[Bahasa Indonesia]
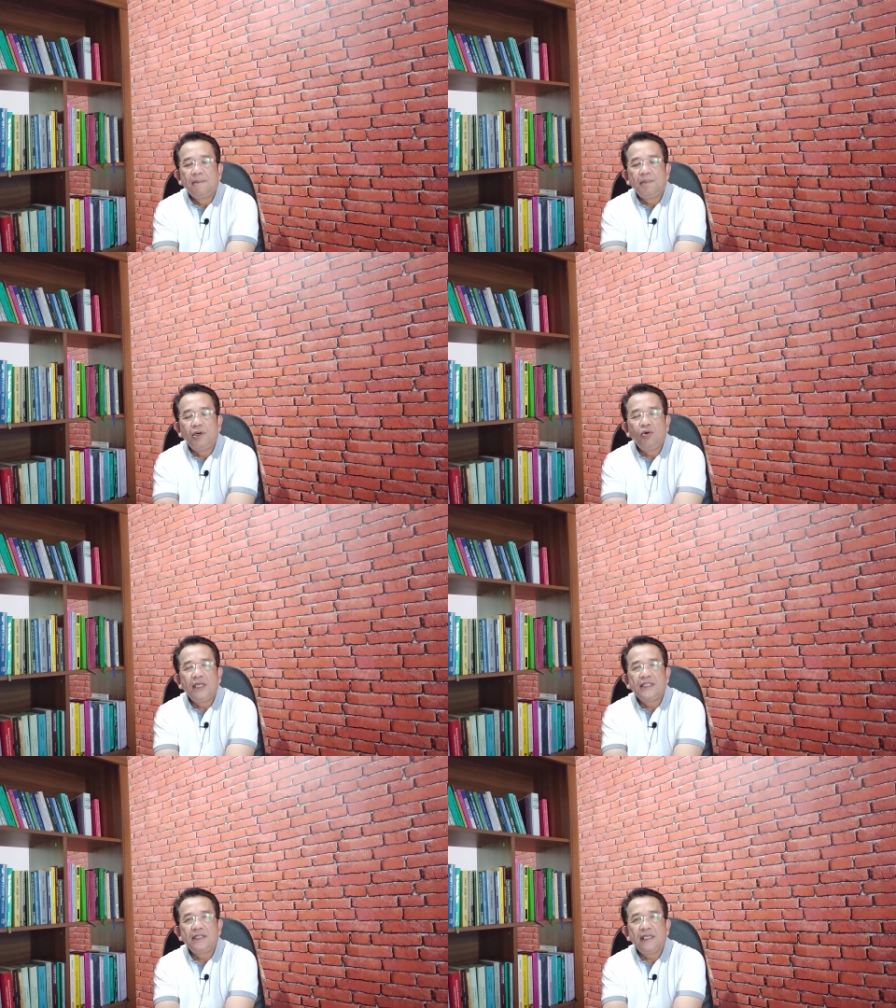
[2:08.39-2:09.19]

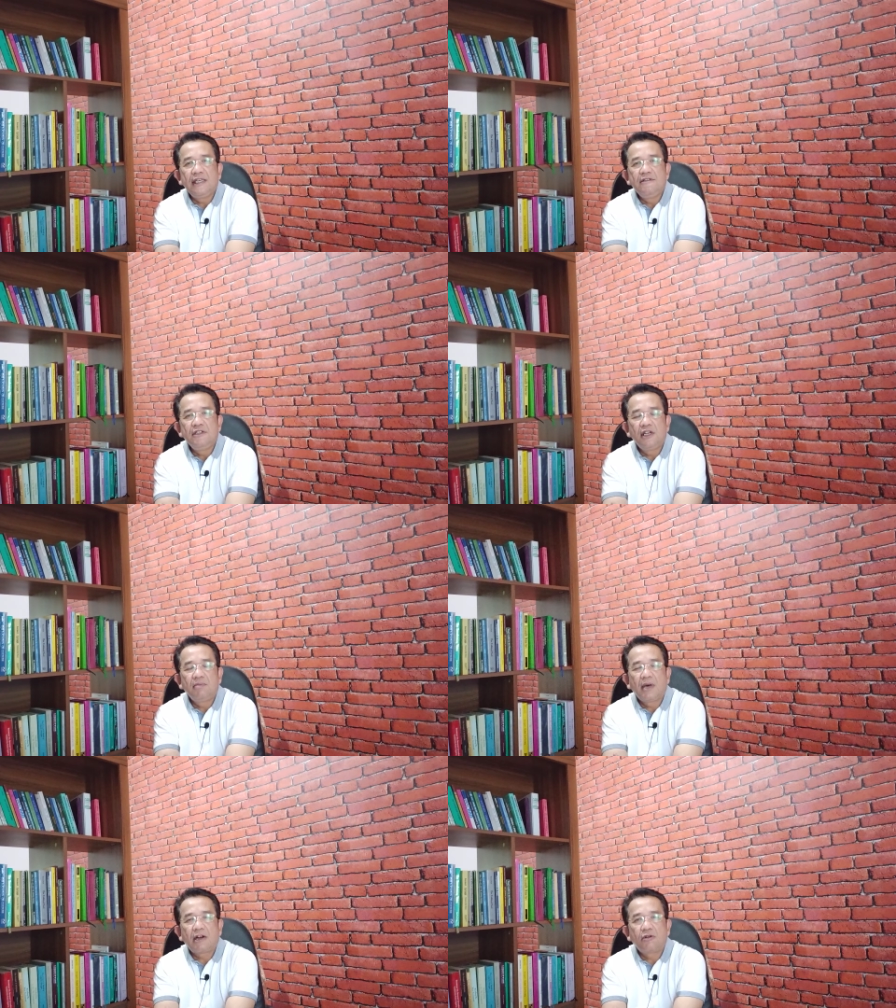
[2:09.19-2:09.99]
penulis
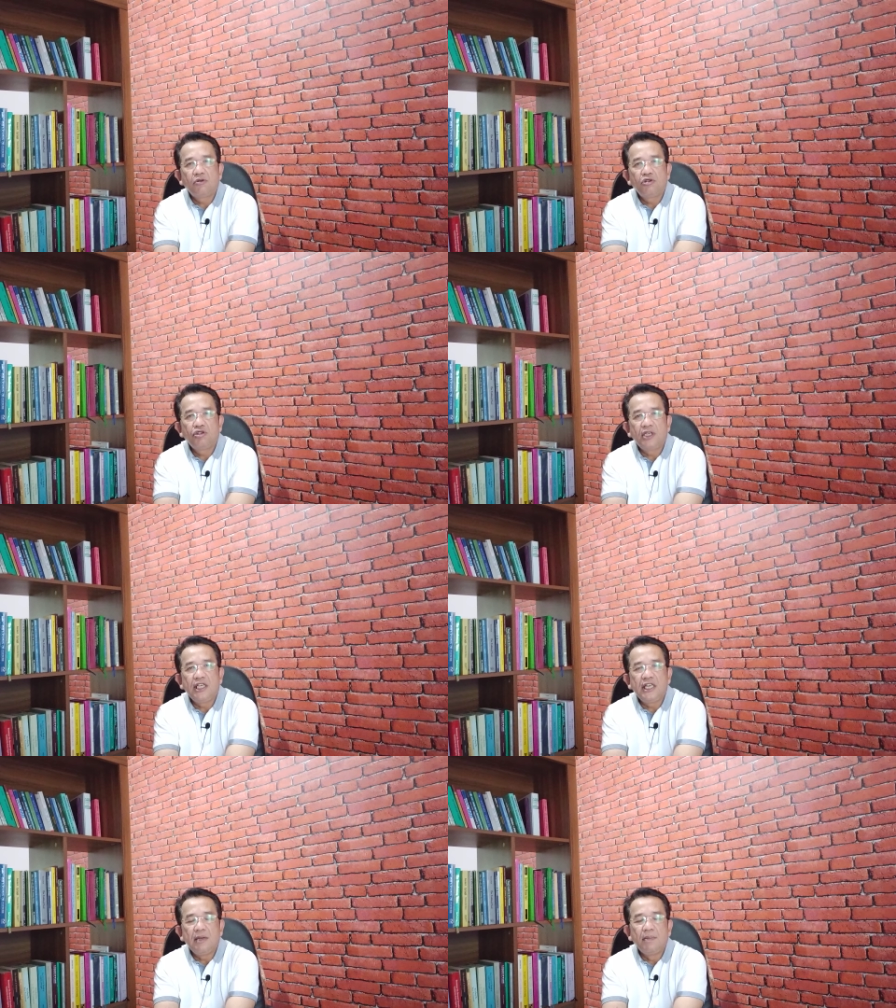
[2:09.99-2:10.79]
Injil Markus
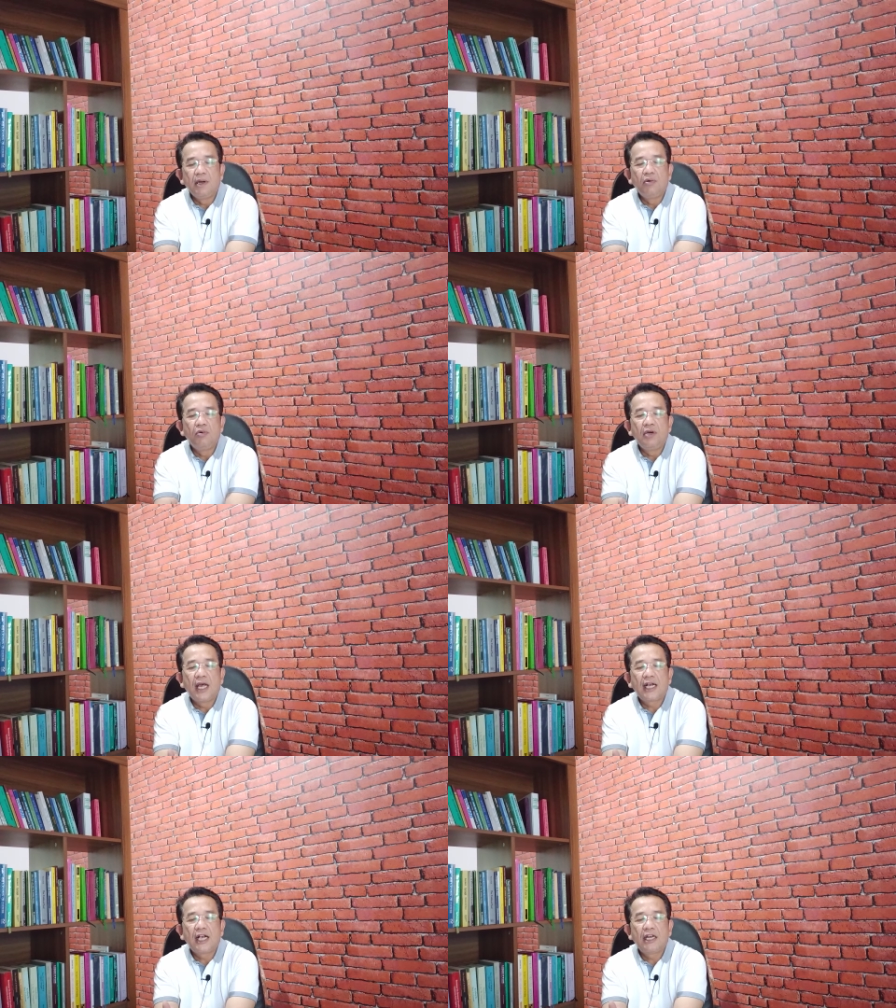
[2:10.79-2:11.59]
ingin
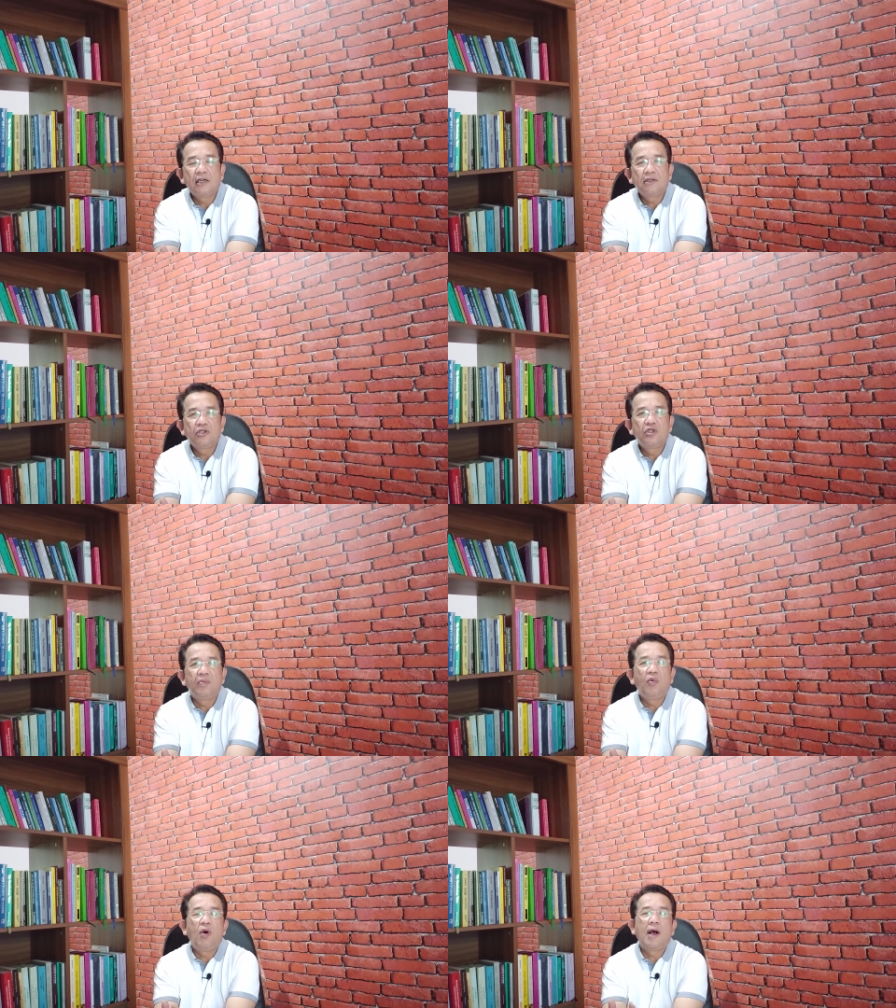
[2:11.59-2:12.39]
menggunakan
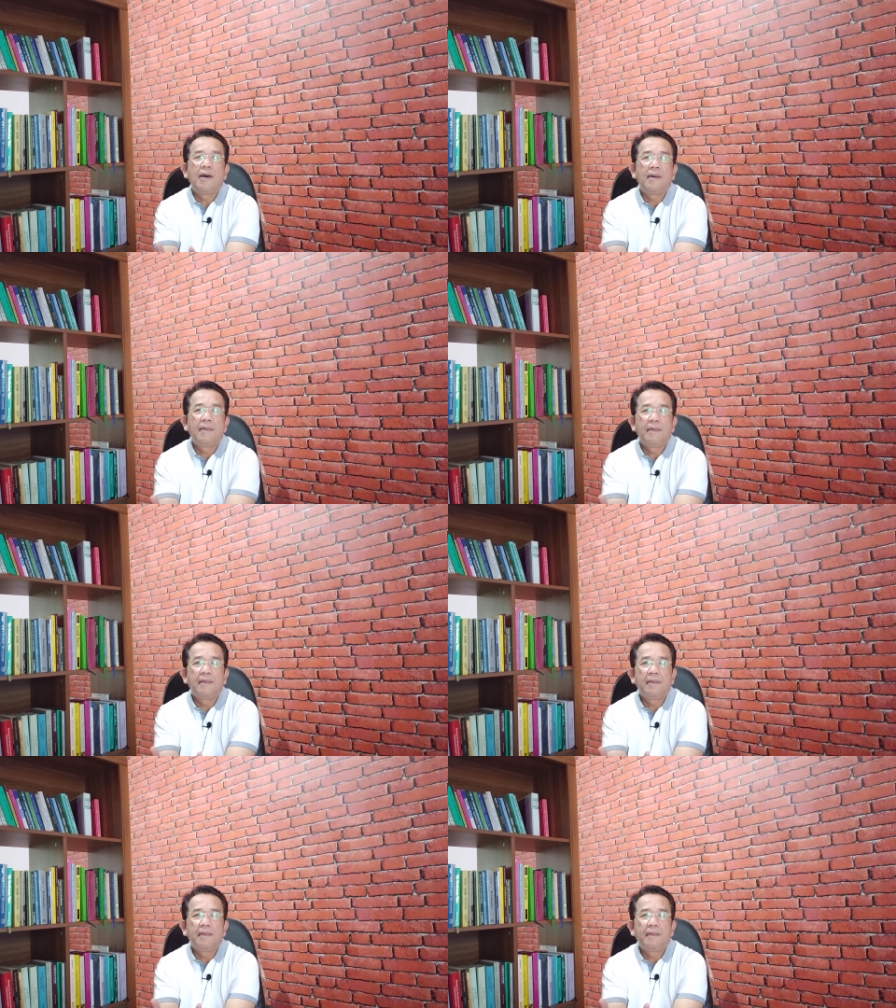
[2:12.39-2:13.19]
sebuah
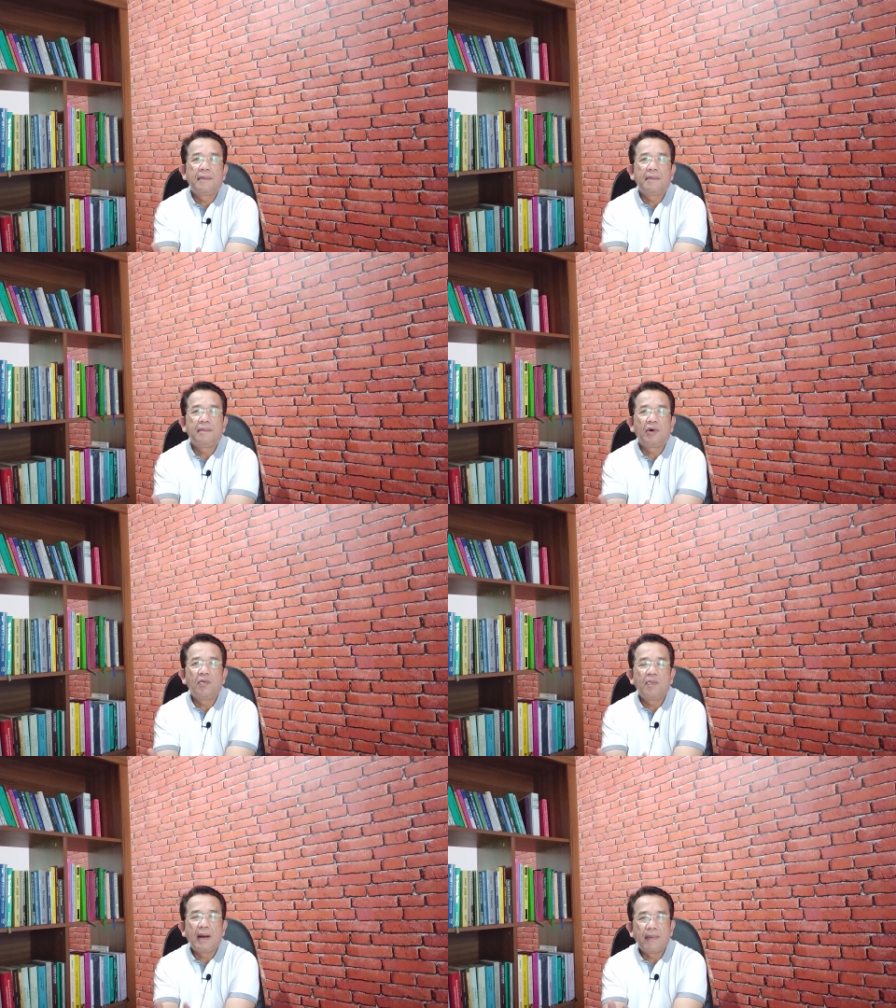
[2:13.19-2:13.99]

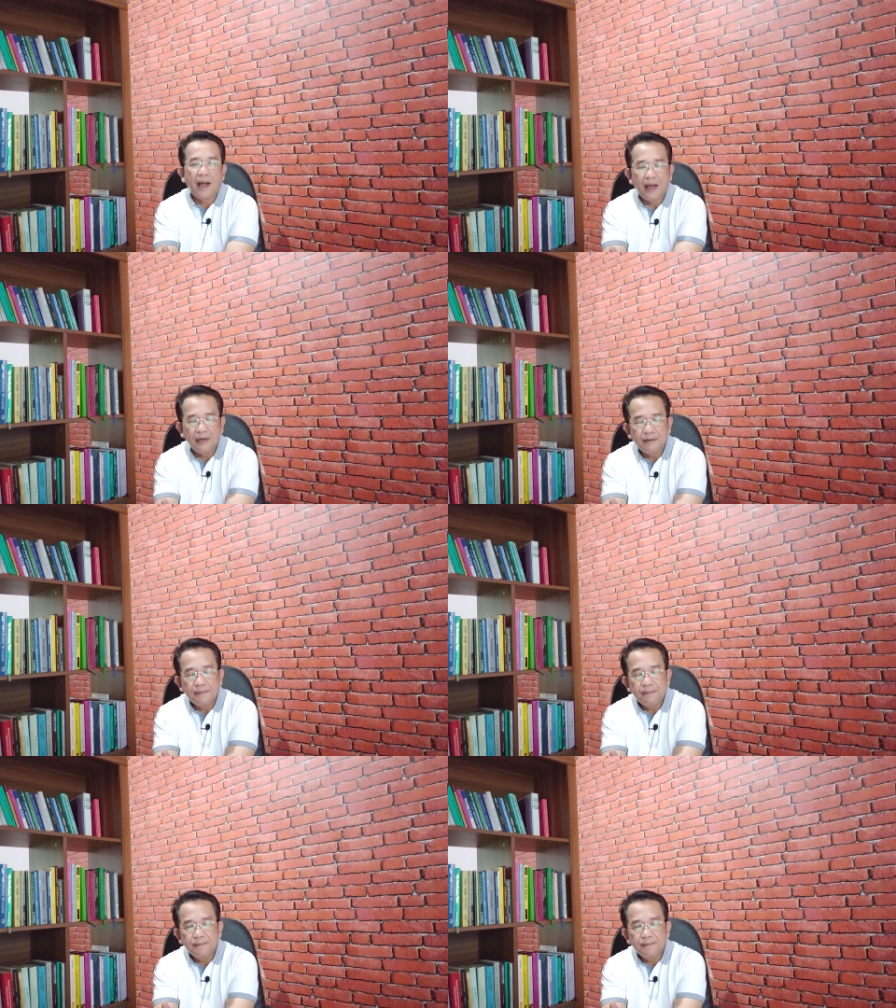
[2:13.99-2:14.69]
perumpamaan